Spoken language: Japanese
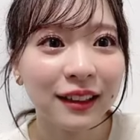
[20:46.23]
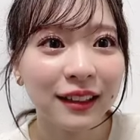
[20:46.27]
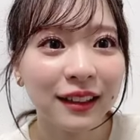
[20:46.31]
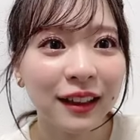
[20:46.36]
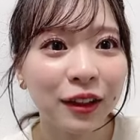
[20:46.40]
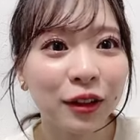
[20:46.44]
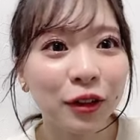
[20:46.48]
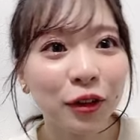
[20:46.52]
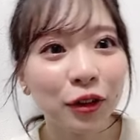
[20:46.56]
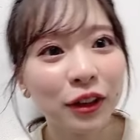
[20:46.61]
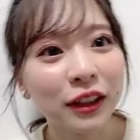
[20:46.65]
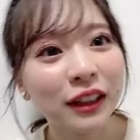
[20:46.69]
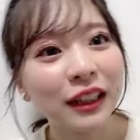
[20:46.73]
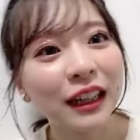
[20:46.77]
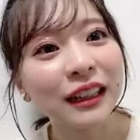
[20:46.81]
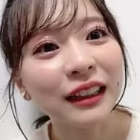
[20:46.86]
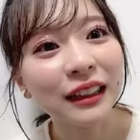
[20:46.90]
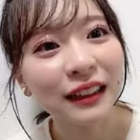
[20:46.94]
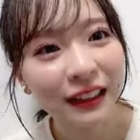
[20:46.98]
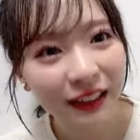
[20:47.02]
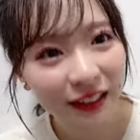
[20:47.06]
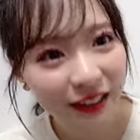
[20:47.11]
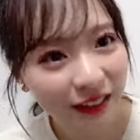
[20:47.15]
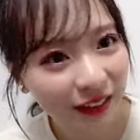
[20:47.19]
出るように
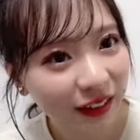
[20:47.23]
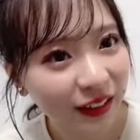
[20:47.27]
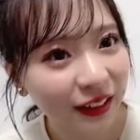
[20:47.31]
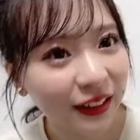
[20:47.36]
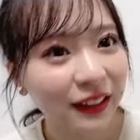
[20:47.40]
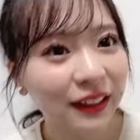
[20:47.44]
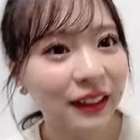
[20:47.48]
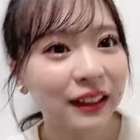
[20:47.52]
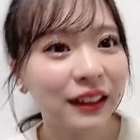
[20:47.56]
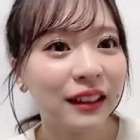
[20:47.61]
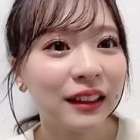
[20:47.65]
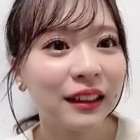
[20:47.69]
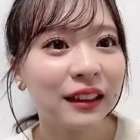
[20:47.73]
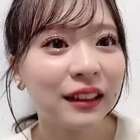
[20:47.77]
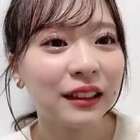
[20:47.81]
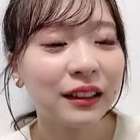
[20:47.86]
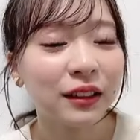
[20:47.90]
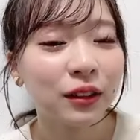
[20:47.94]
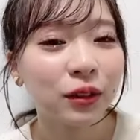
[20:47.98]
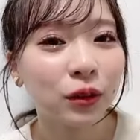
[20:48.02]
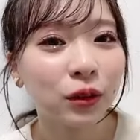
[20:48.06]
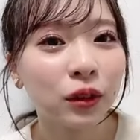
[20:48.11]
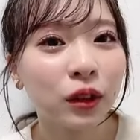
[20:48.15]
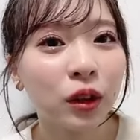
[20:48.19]
なってきて
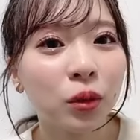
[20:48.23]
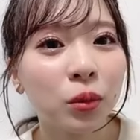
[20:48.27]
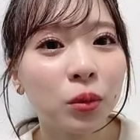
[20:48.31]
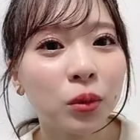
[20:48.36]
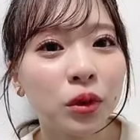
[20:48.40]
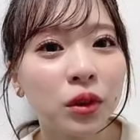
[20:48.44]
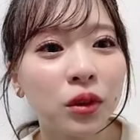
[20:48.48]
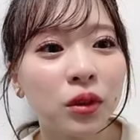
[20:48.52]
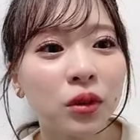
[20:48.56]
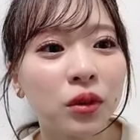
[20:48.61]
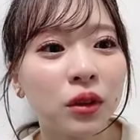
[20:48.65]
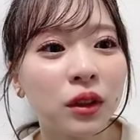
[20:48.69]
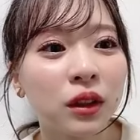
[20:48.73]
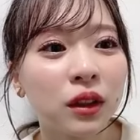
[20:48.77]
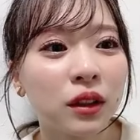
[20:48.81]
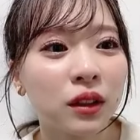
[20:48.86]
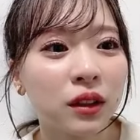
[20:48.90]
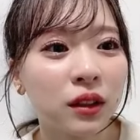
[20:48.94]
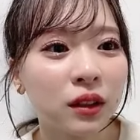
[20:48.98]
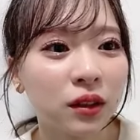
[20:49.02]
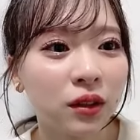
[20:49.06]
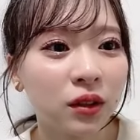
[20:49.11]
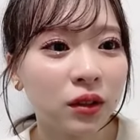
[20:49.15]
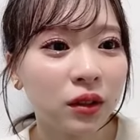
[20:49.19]
そこが面白いんで
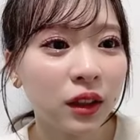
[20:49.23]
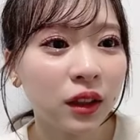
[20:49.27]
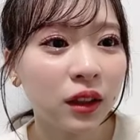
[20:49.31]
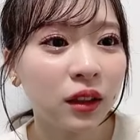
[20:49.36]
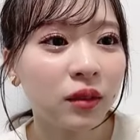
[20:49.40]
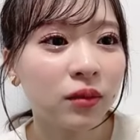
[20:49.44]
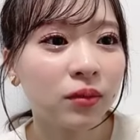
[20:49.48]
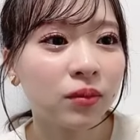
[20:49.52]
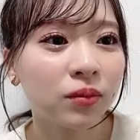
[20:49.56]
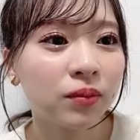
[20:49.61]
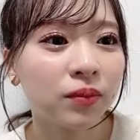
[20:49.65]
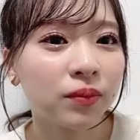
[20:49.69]
すよね。